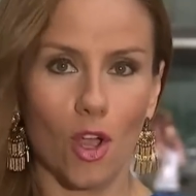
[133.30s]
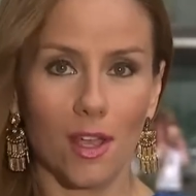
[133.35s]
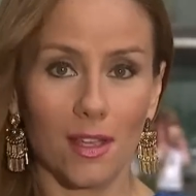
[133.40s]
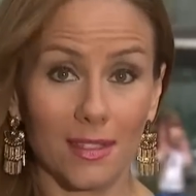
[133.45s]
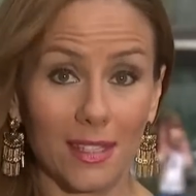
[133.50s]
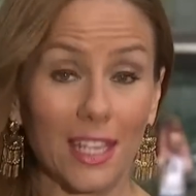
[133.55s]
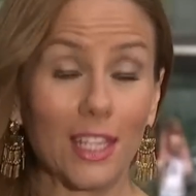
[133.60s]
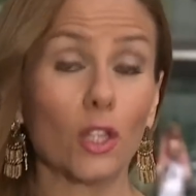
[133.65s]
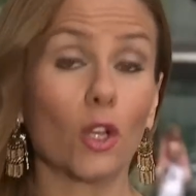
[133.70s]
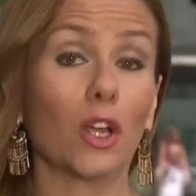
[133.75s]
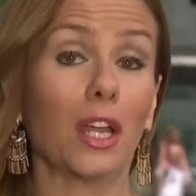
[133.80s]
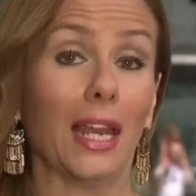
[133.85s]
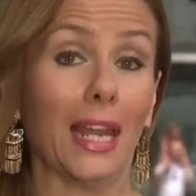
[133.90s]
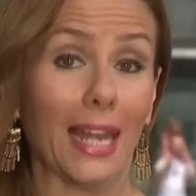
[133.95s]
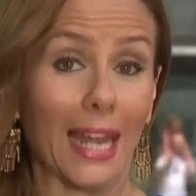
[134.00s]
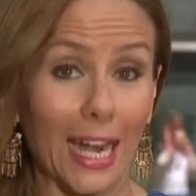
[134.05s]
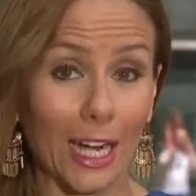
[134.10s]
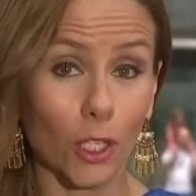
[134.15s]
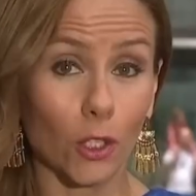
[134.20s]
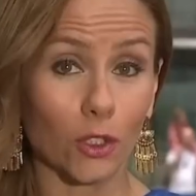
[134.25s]
siendo que
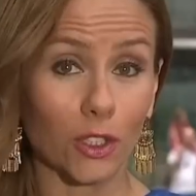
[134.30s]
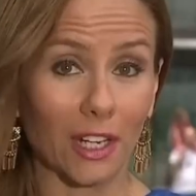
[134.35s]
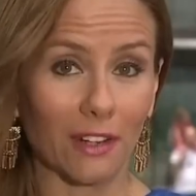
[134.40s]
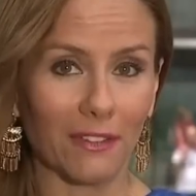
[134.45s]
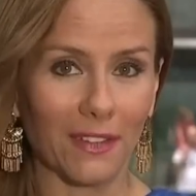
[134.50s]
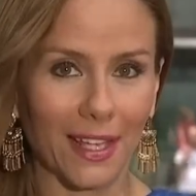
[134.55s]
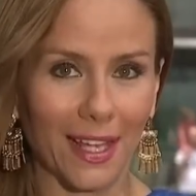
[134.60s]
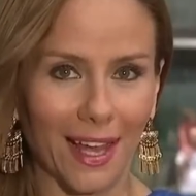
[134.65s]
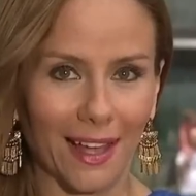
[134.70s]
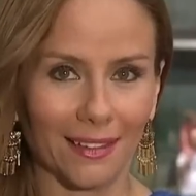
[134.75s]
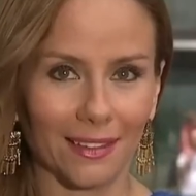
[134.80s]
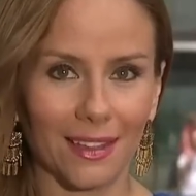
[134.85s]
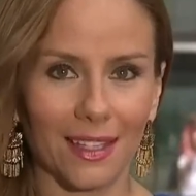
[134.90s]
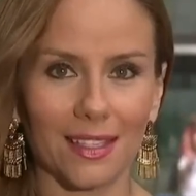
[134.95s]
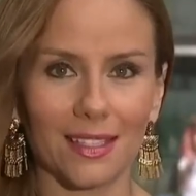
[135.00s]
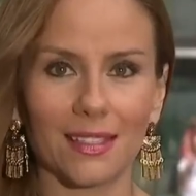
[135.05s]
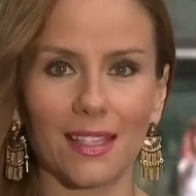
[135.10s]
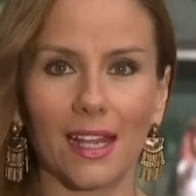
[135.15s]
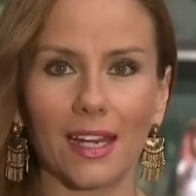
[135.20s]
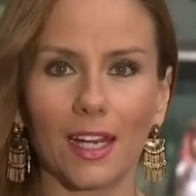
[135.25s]
el
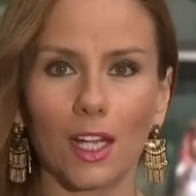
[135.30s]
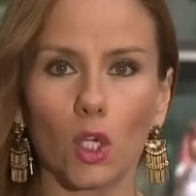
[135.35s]
narcotraficante está